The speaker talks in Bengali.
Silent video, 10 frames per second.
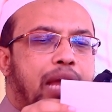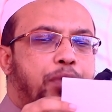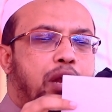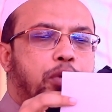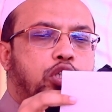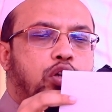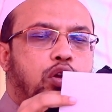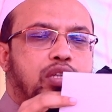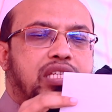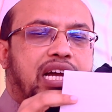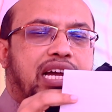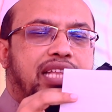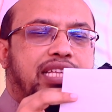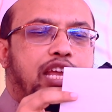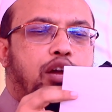এরপরে প্রশ্ন হলো
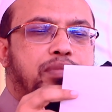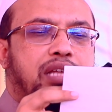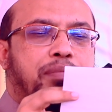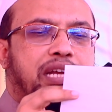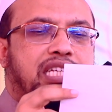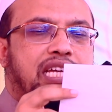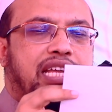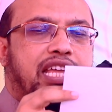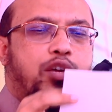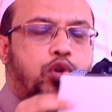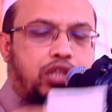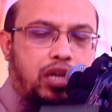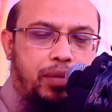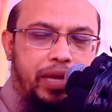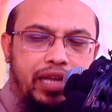জাকাত কি রমজান মাসেই আদায় করতে
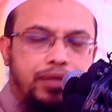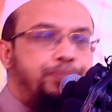হবে